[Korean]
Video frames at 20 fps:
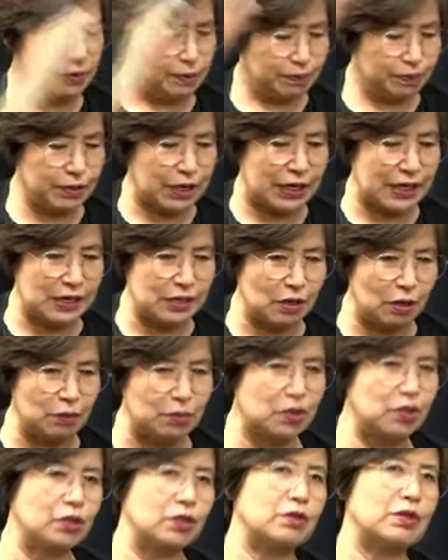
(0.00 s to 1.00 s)
북한에서
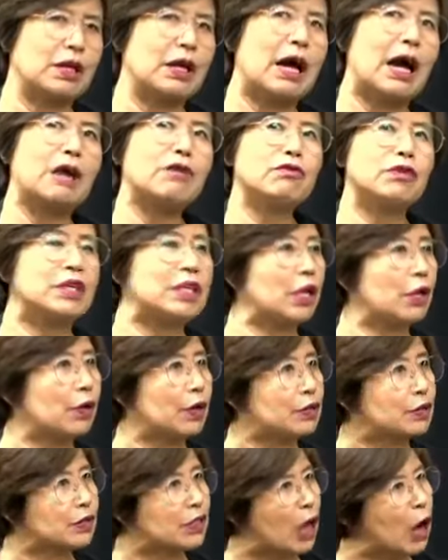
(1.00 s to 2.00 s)
무슨 한국에
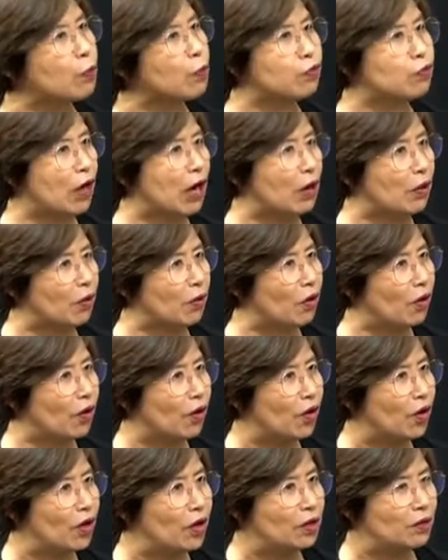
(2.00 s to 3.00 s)
내려와서 사업도 하고
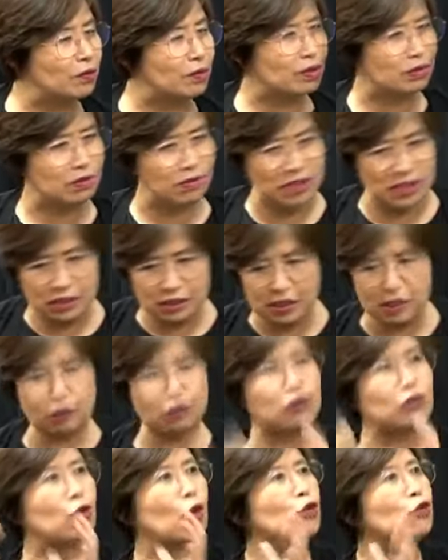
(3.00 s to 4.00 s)
예, 예. 뭐
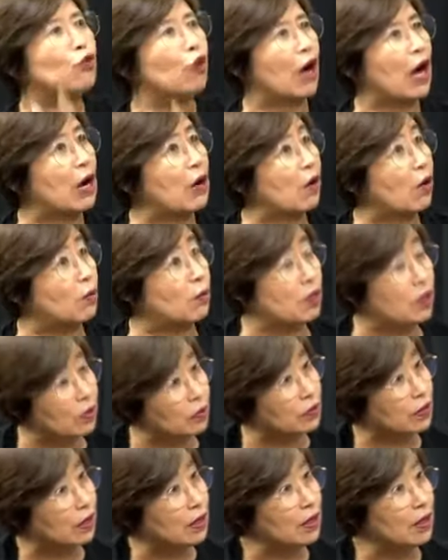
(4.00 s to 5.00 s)
이익도 공유하고 뭐
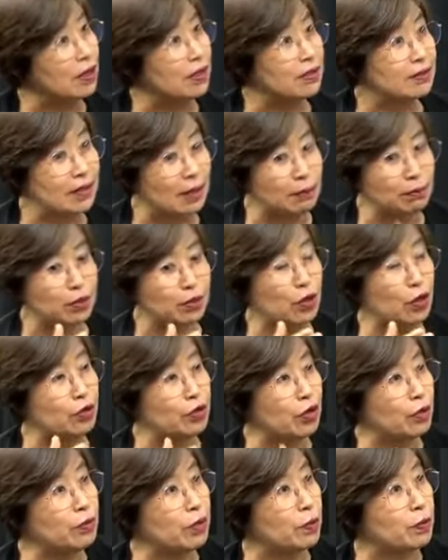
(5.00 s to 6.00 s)
이거 예, 예. 남북 결의
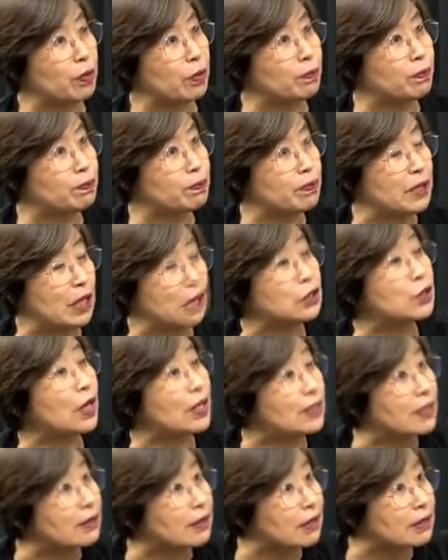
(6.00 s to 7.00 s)
협력법 예.
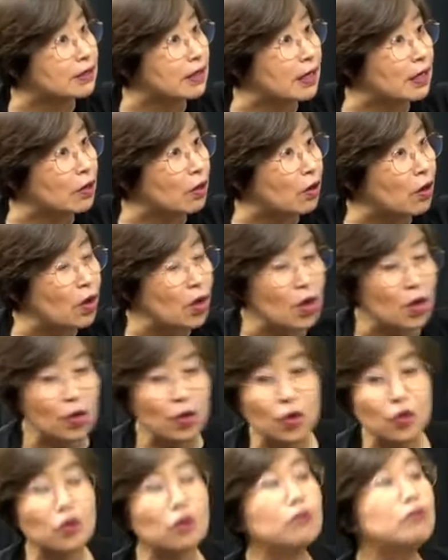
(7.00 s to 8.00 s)
개정한다 그랬잖아요. 그렇죠.
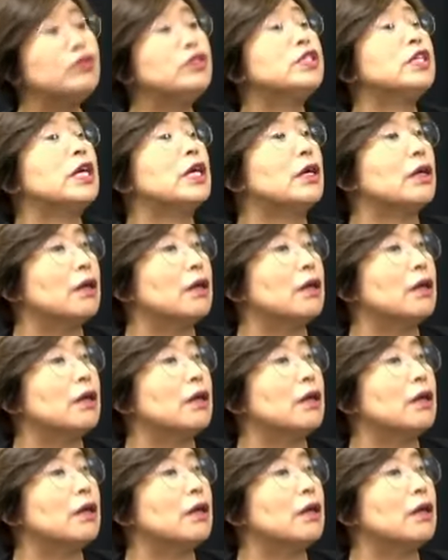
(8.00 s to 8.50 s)
그것도 문재인, 투자를